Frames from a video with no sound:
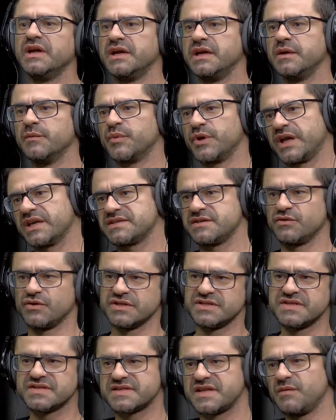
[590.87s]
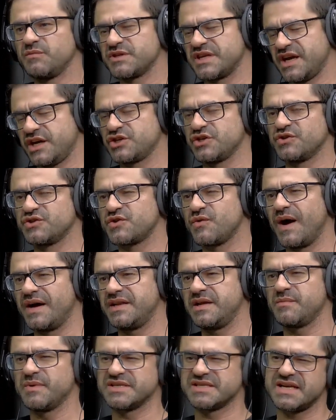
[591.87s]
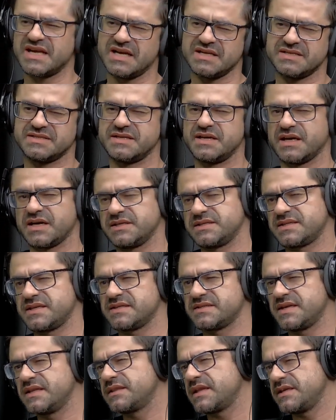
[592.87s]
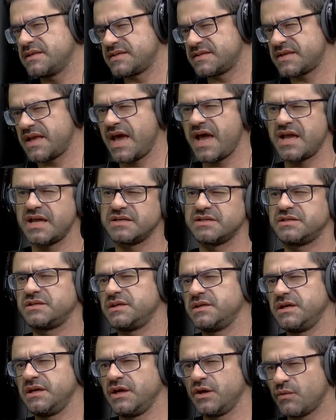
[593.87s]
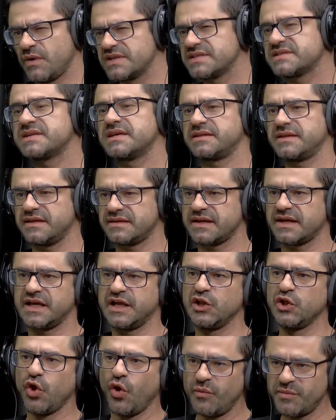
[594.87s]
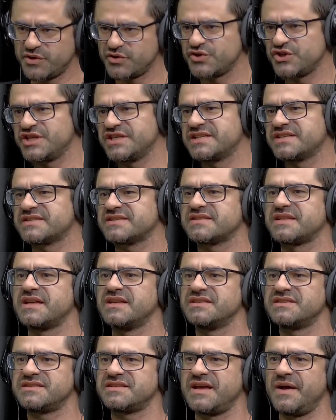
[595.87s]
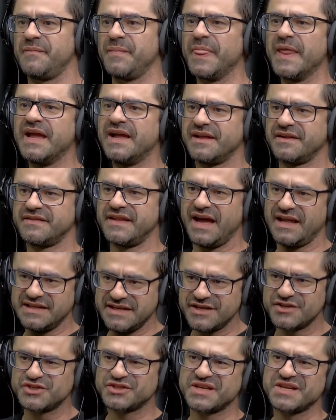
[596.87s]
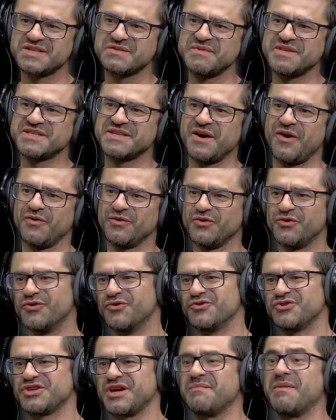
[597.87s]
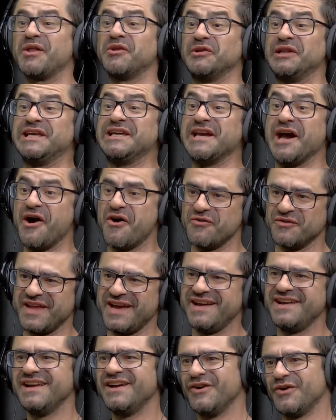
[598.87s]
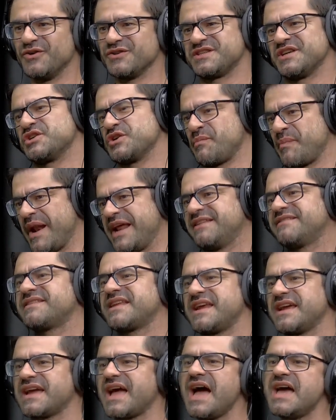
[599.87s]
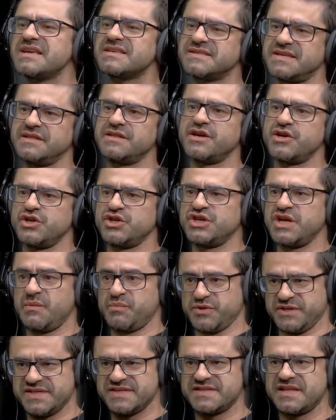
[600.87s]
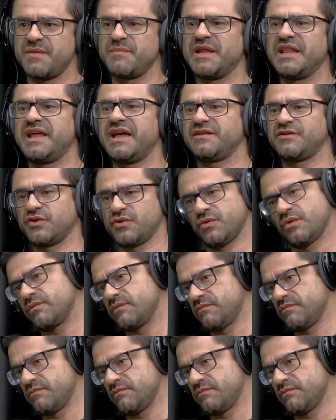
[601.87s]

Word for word: porque assim, nós estamos na região de Guaribas a cerca de 67, quase 70 quilômetros de distância da linha de transmissão, do chamado linhão, né? Uhum. Ou seja, para entregar essa energia para o sistema elétrico